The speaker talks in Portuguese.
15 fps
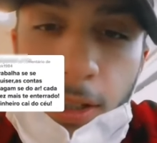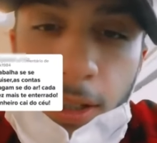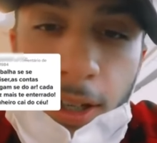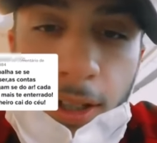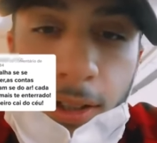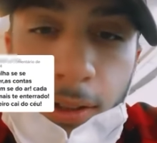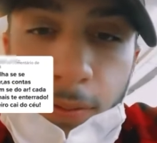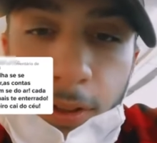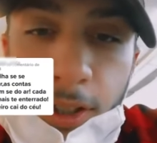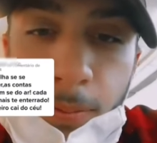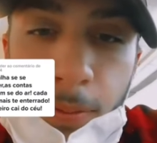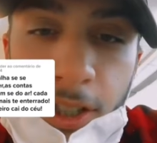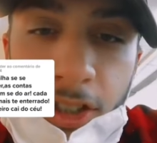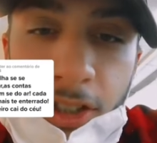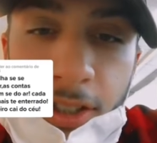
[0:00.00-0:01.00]
cada vez
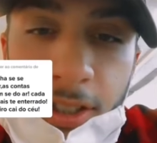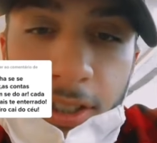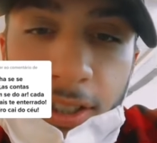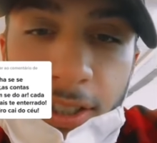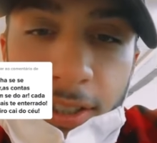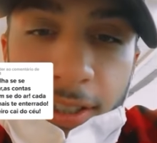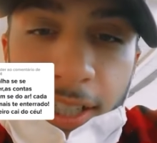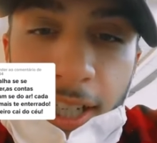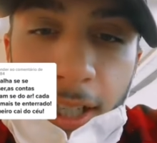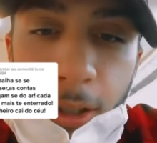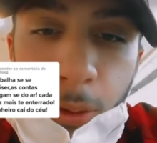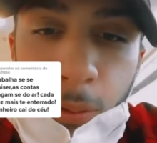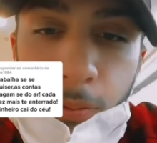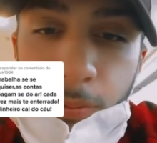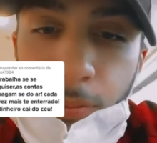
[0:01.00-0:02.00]
mais te
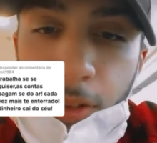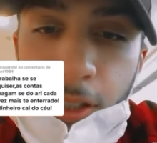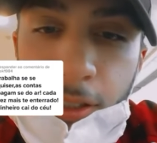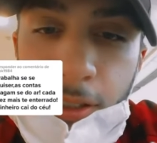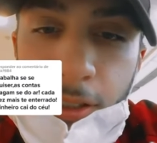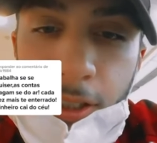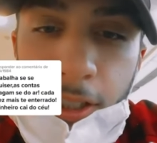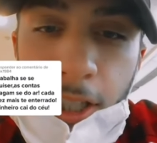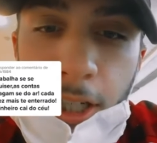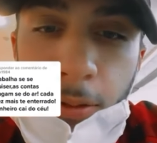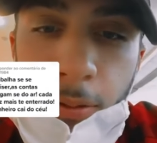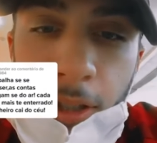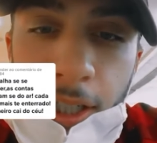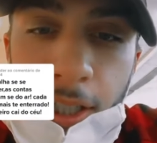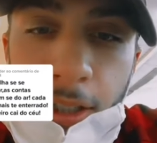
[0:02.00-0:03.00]
enterrado. Dinheiro
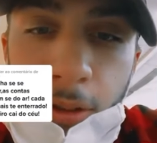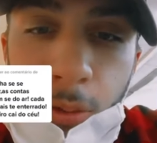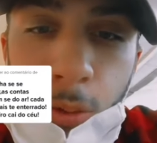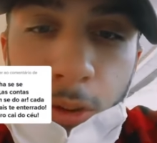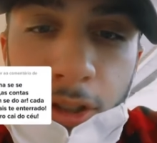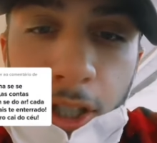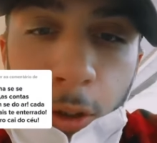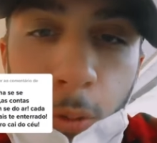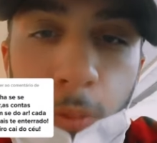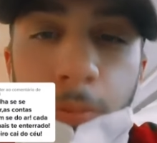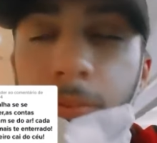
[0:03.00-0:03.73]
cai do céu.